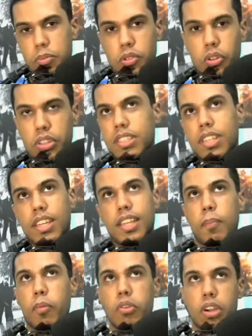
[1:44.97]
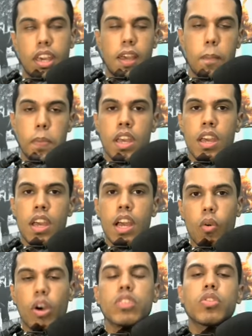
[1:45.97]
tipo de notícia aqui, porque
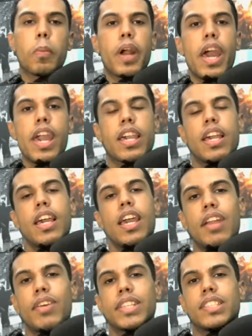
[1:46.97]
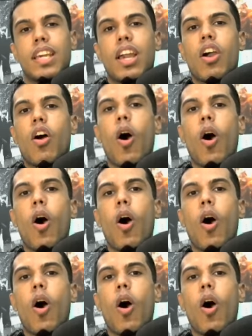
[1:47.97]
Quantum Break, ele vai ser